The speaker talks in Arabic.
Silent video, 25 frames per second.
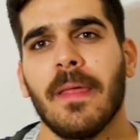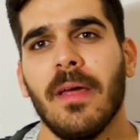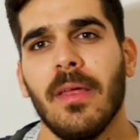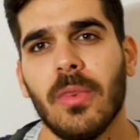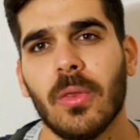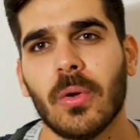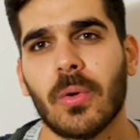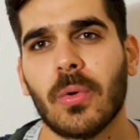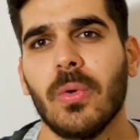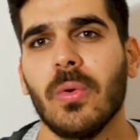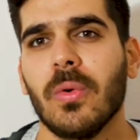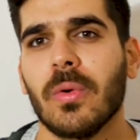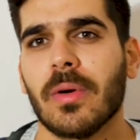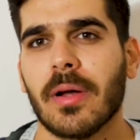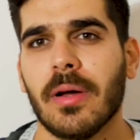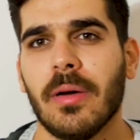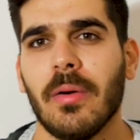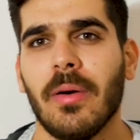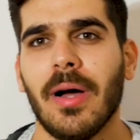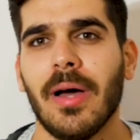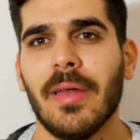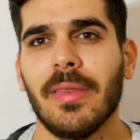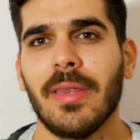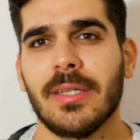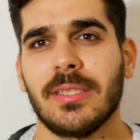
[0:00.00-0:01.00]
ذكوره
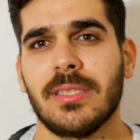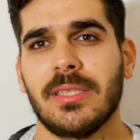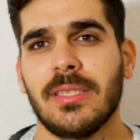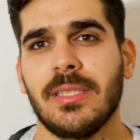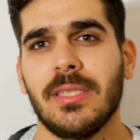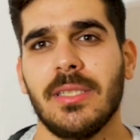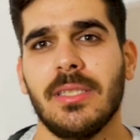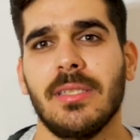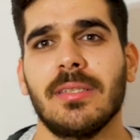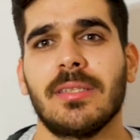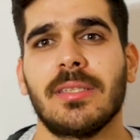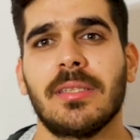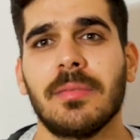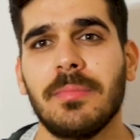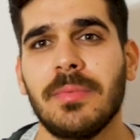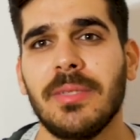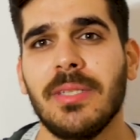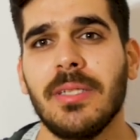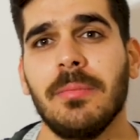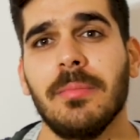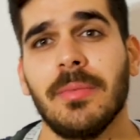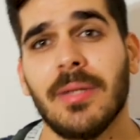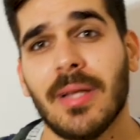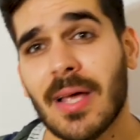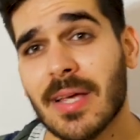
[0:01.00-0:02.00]
وهذا الشيء
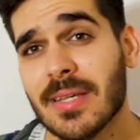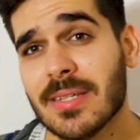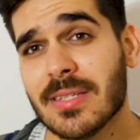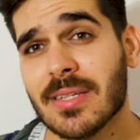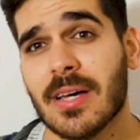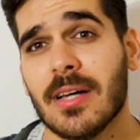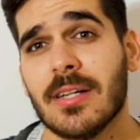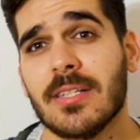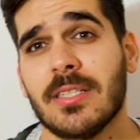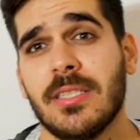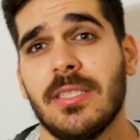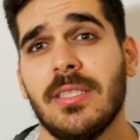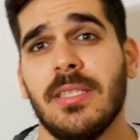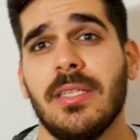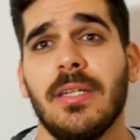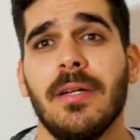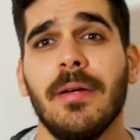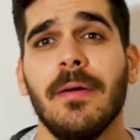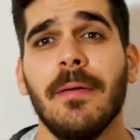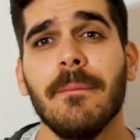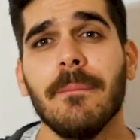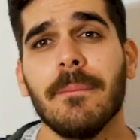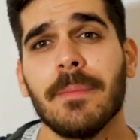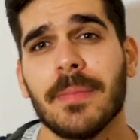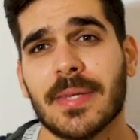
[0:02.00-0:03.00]
تبدي من اصغر شيء